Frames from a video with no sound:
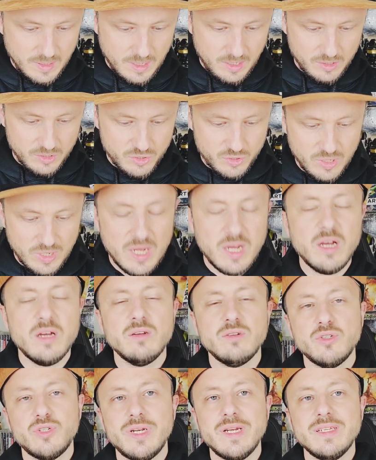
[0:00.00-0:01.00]
Alors ceux-là,
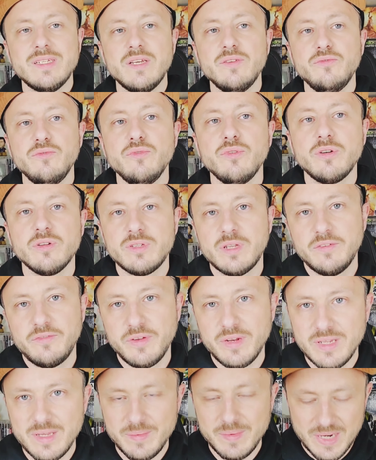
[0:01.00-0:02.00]
je les ai vus quand tu as
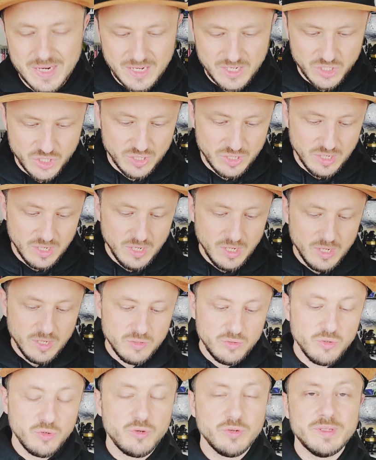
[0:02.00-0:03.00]
fait le déballage.
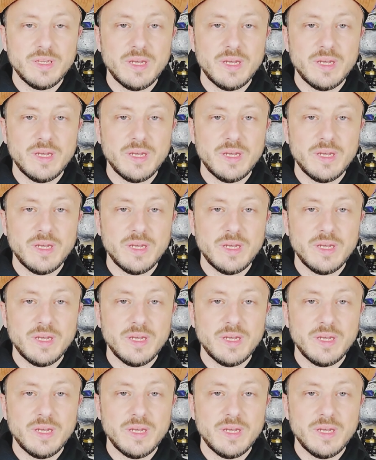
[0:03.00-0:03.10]
Donc on